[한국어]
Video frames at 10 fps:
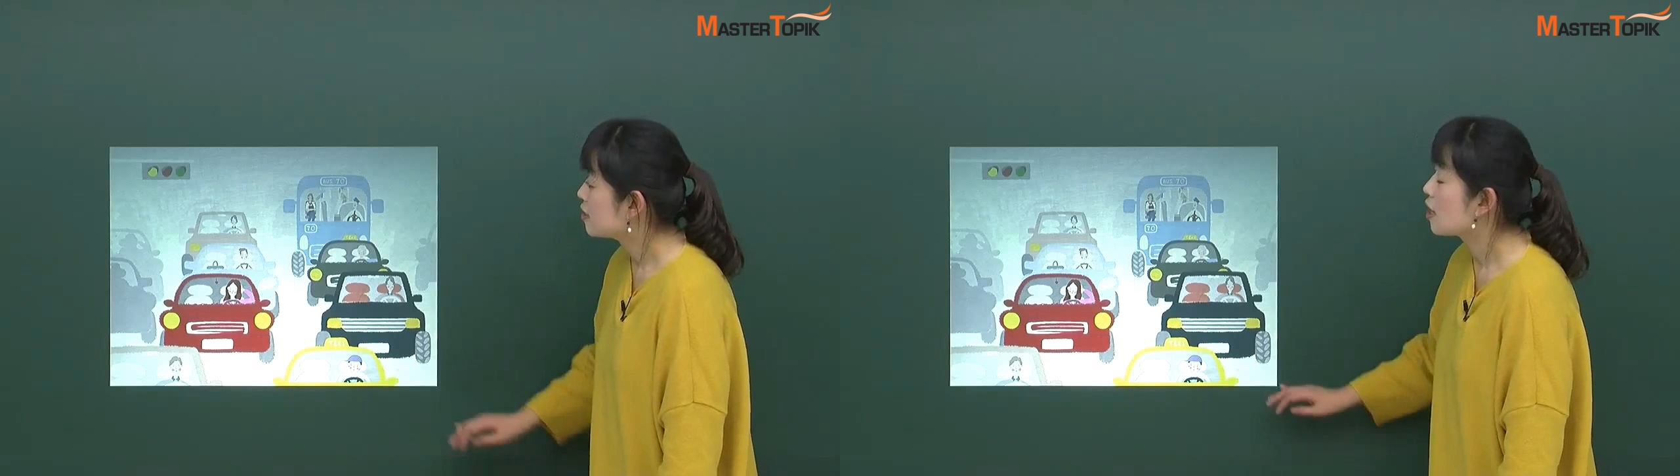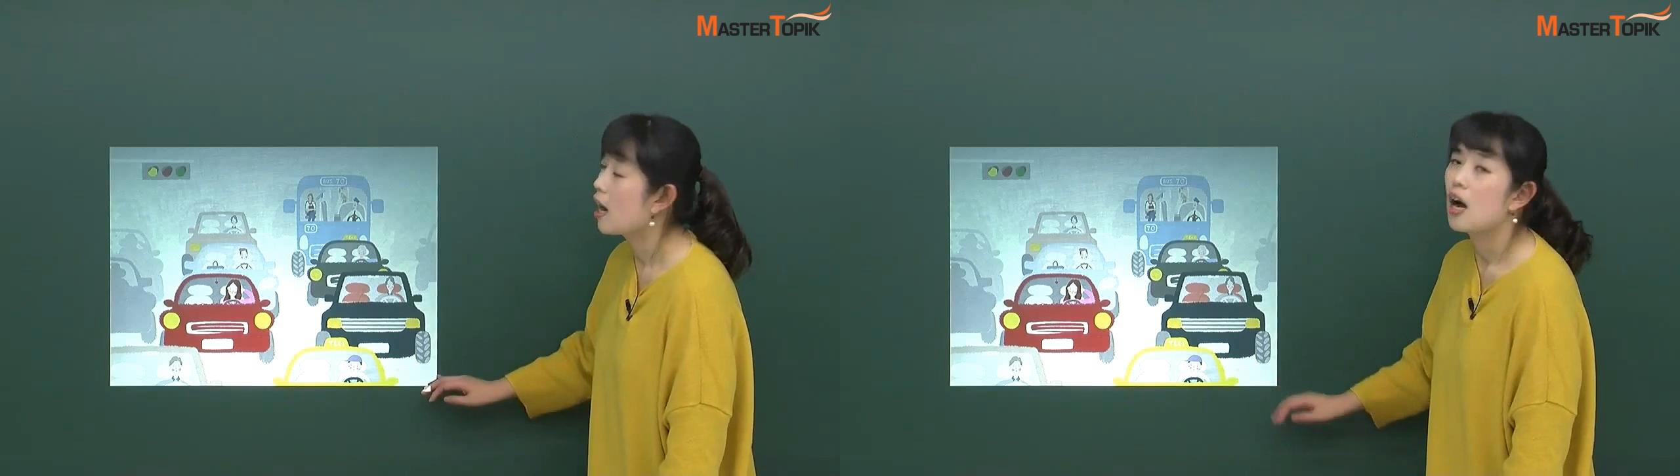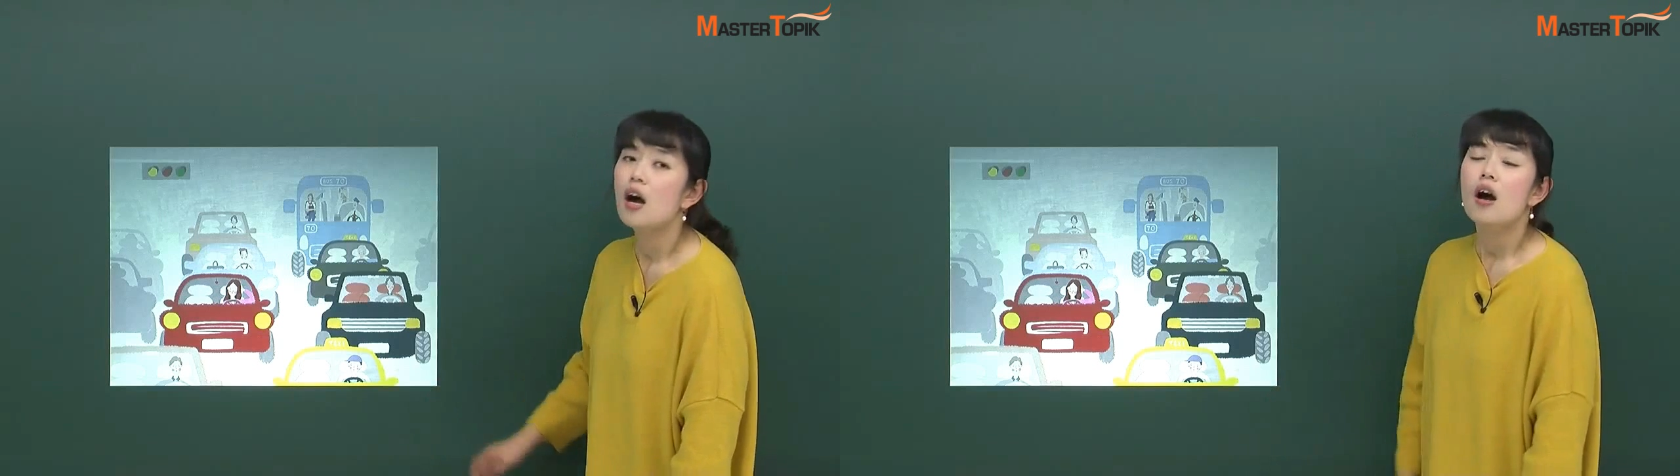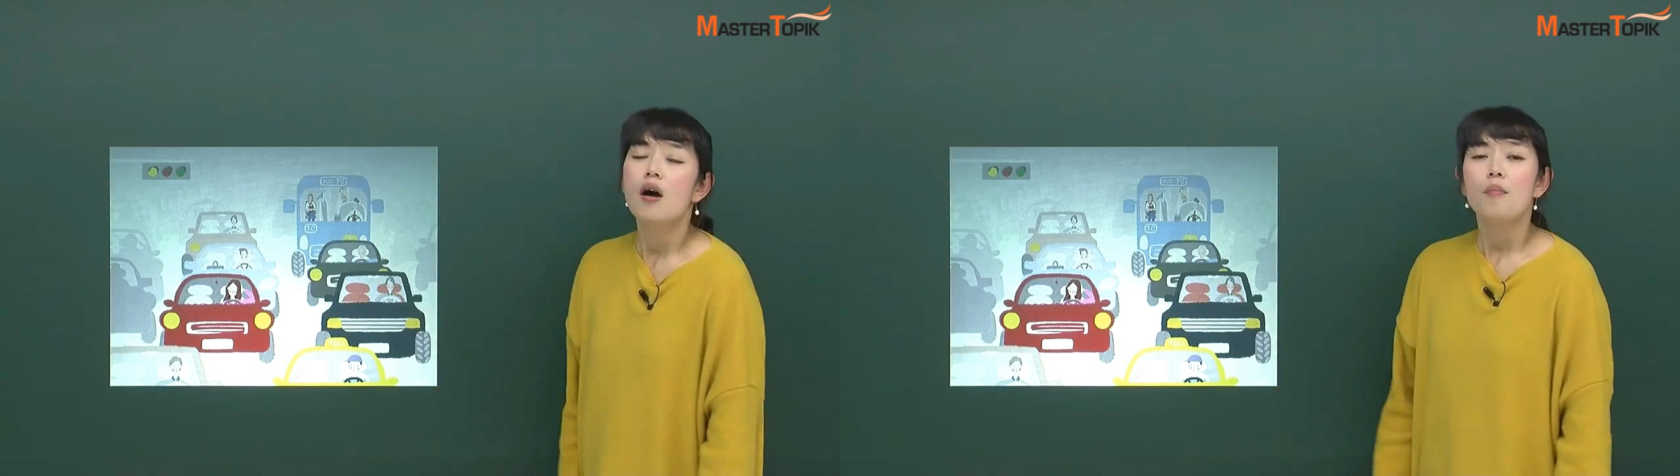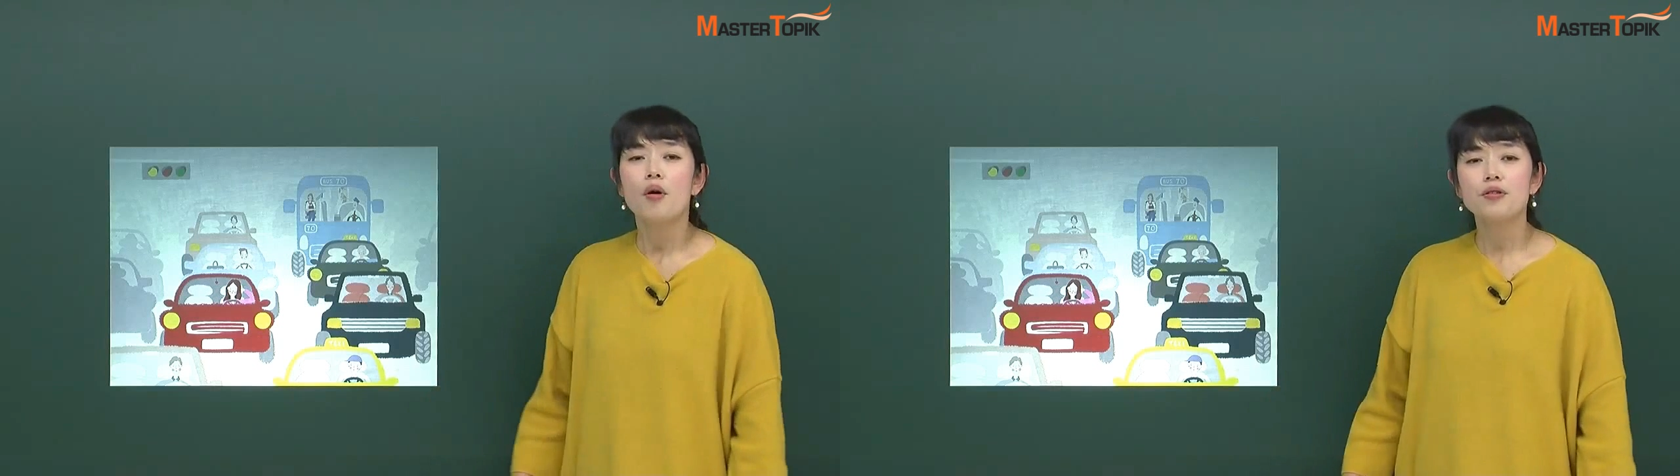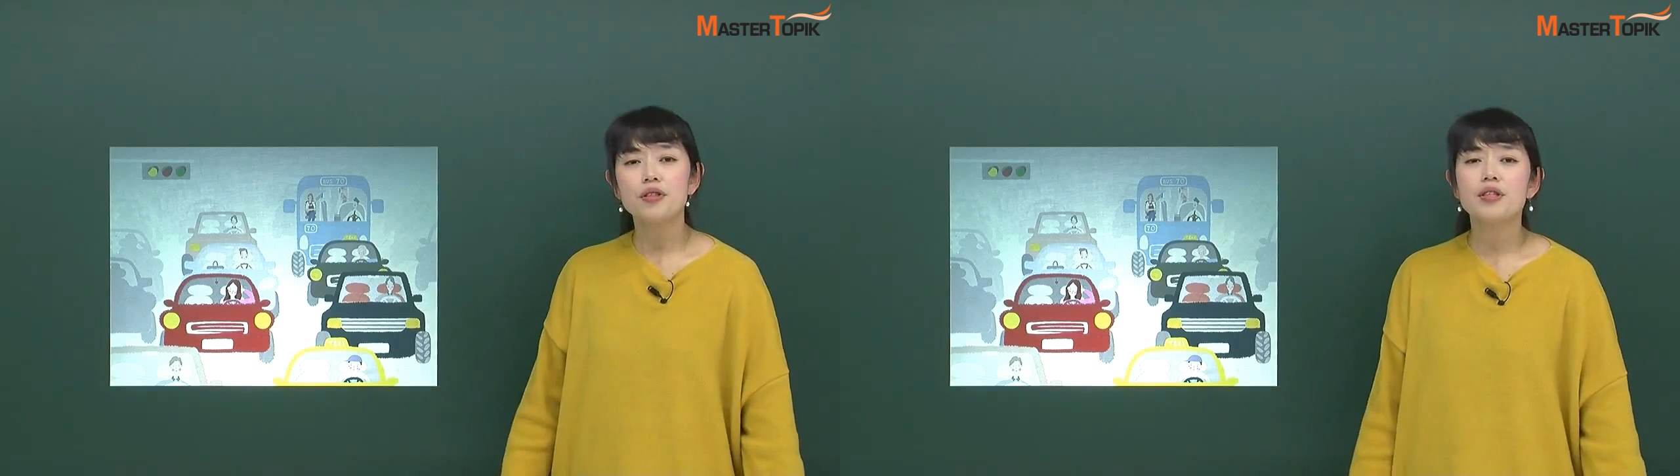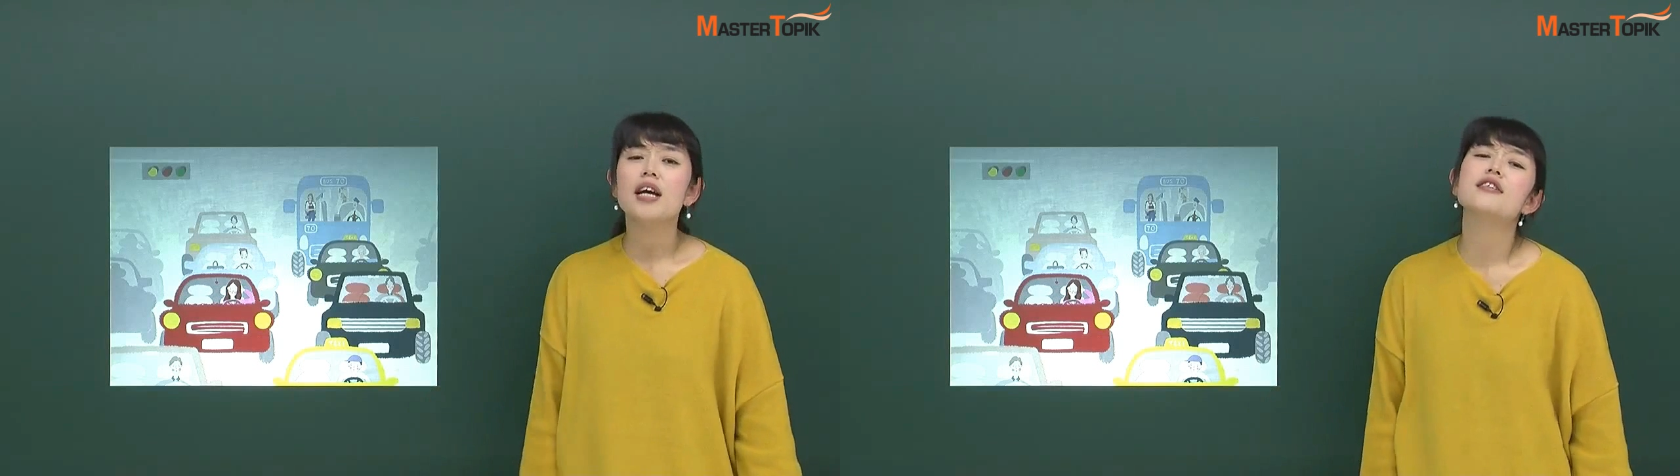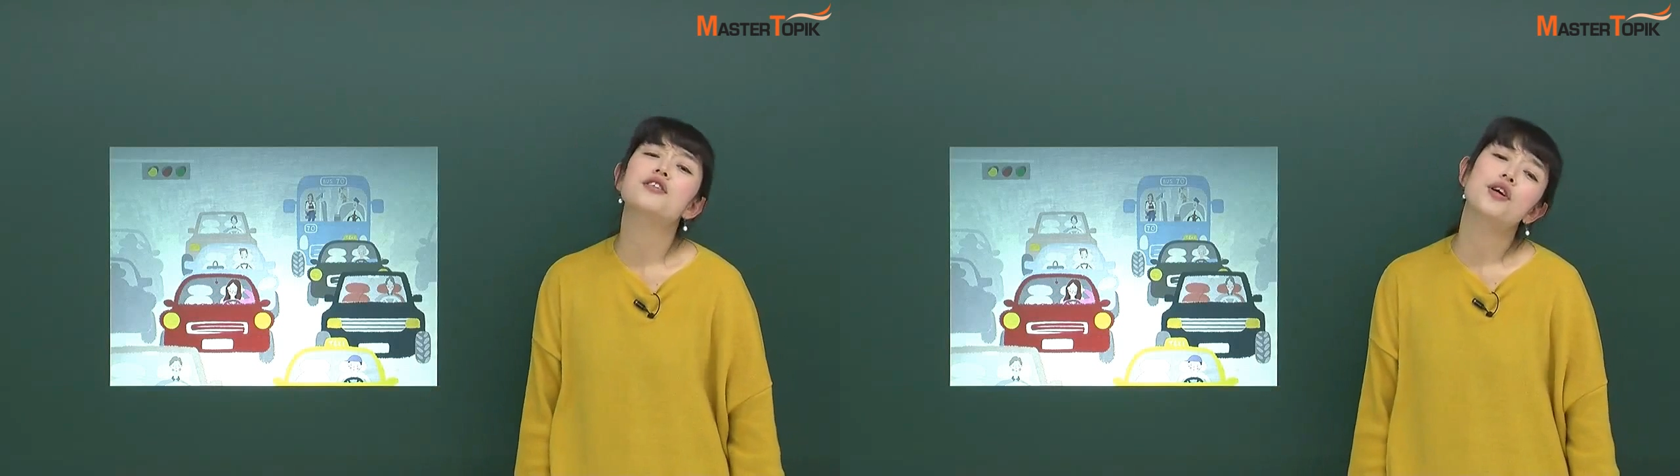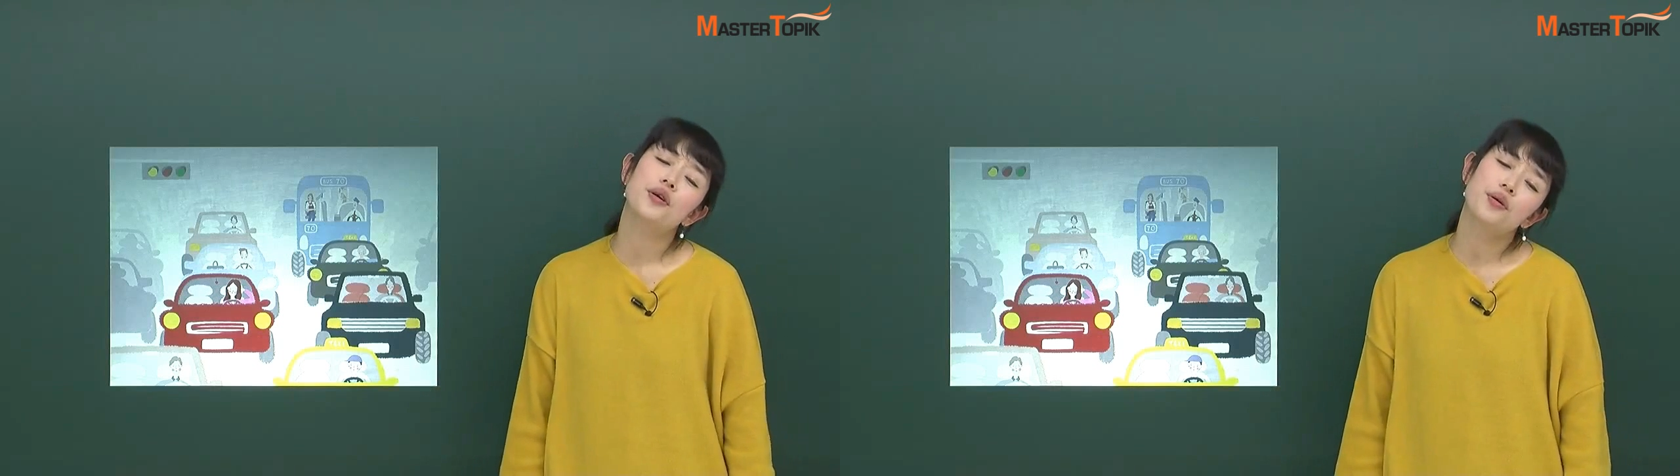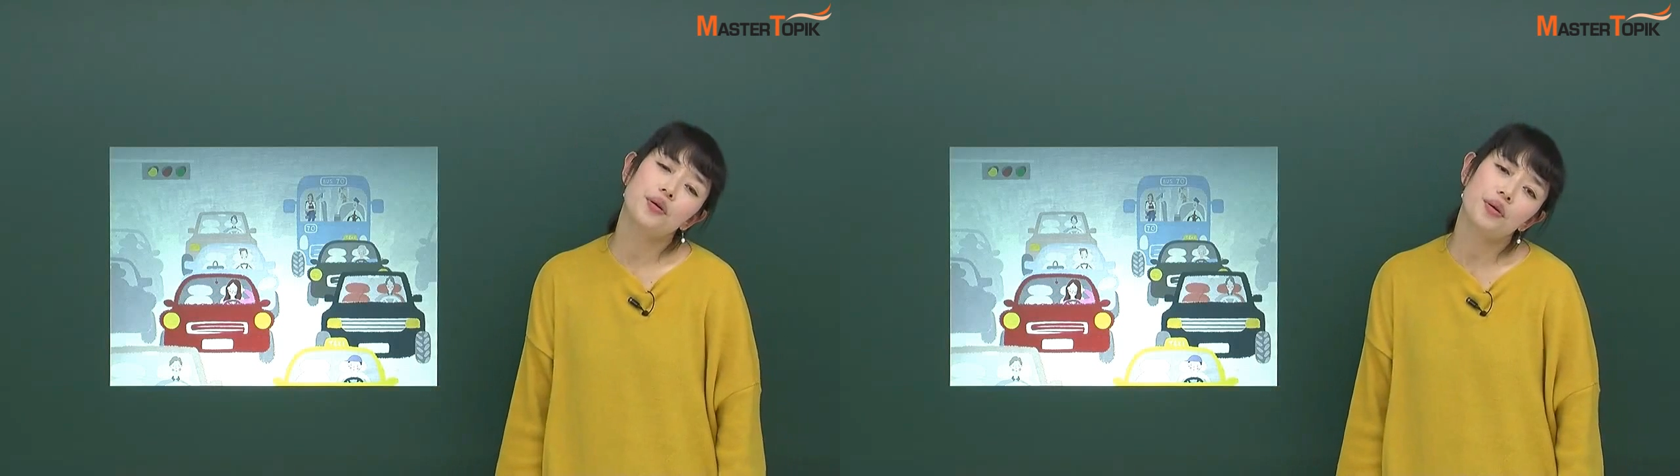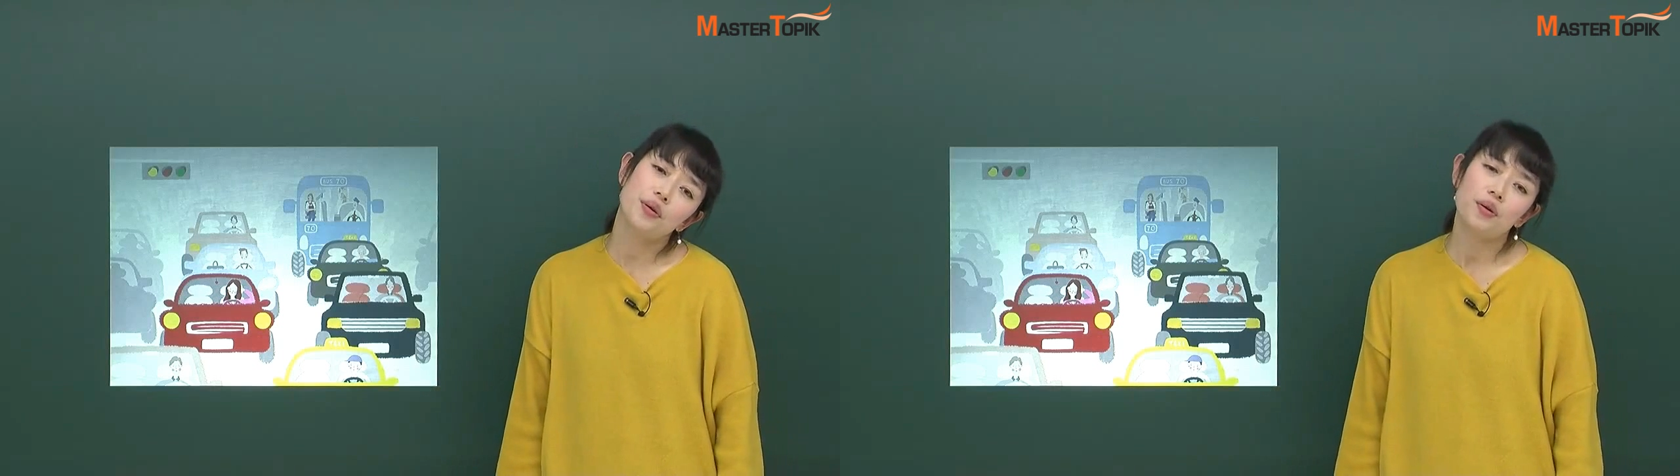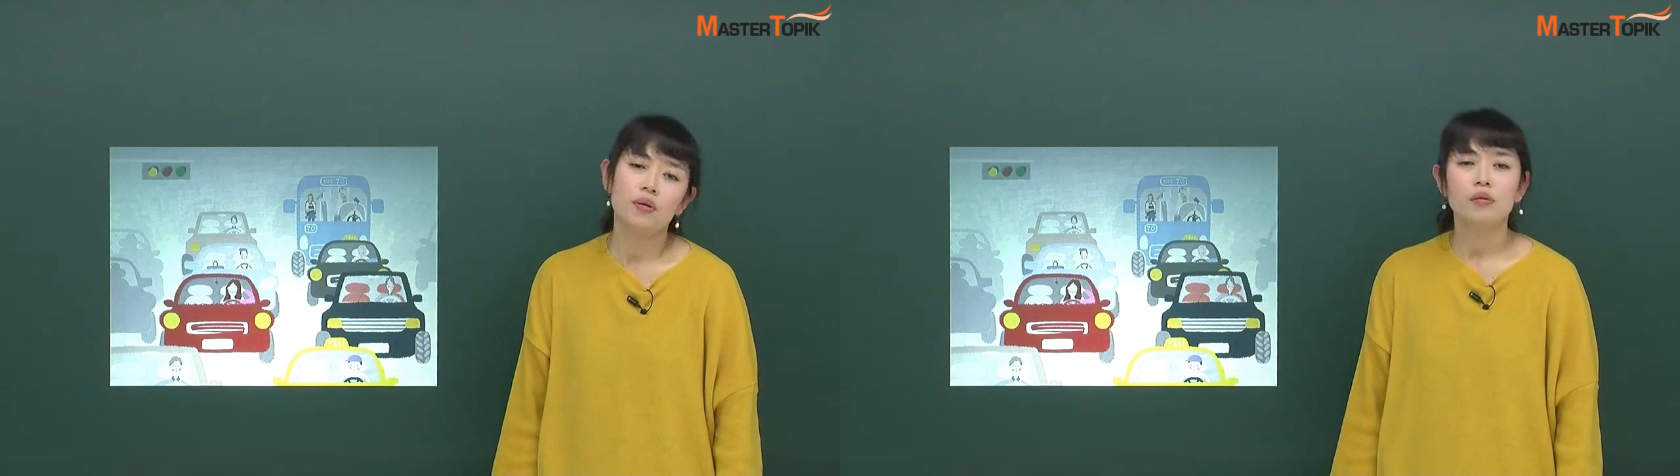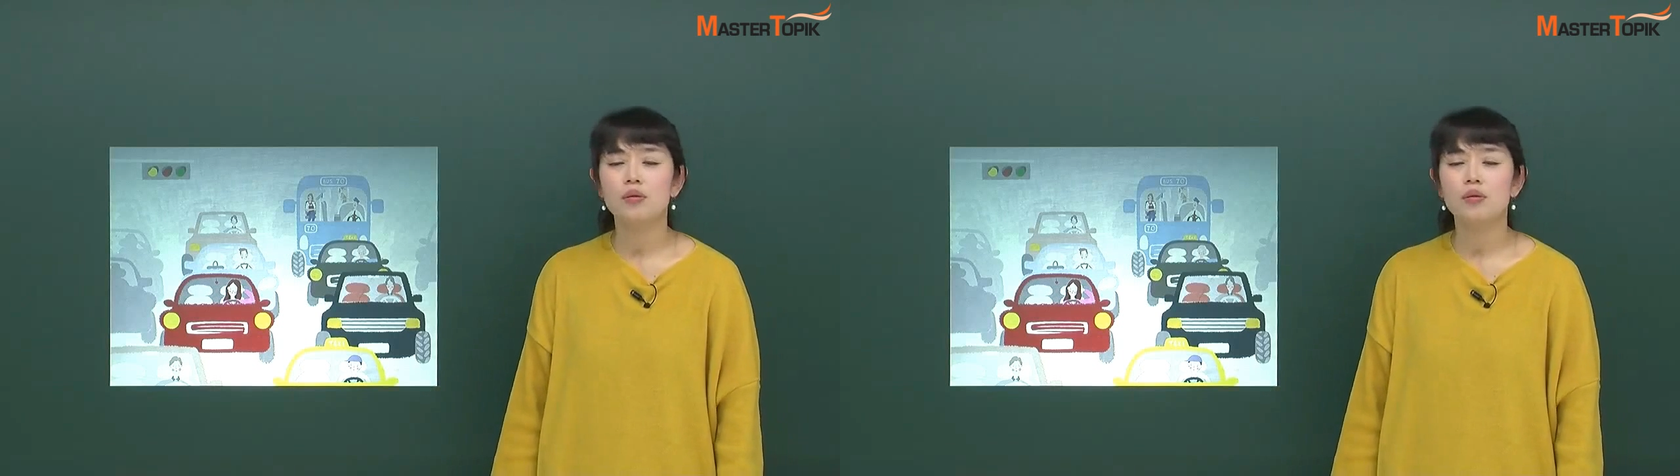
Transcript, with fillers: 자, 버스 탔어요.